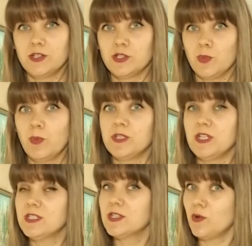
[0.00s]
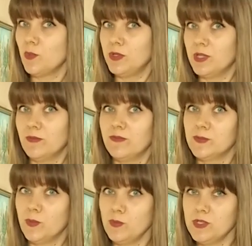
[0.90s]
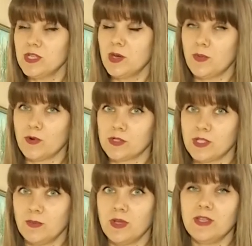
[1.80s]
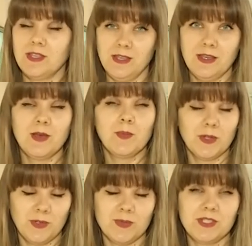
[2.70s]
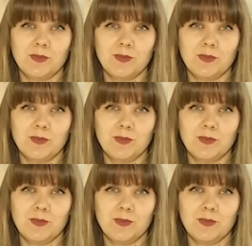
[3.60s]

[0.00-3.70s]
чтобы поделиться опытом, вспомнить о прошлом и подумать о